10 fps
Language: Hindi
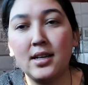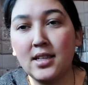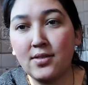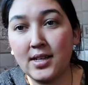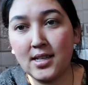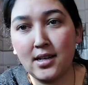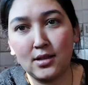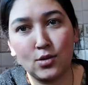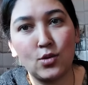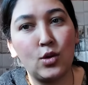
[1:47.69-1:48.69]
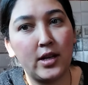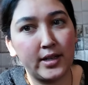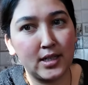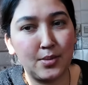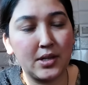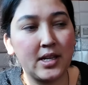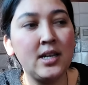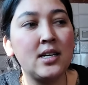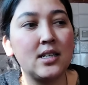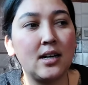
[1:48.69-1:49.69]
दरवाज़ा रात को खुला रखना पड़ता
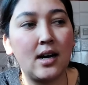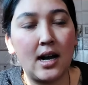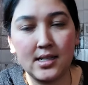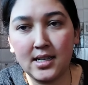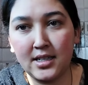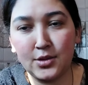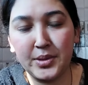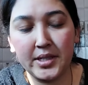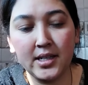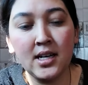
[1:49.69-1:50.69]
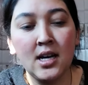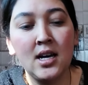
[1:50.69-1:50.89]
है आठ साढ़े आठ बजे तक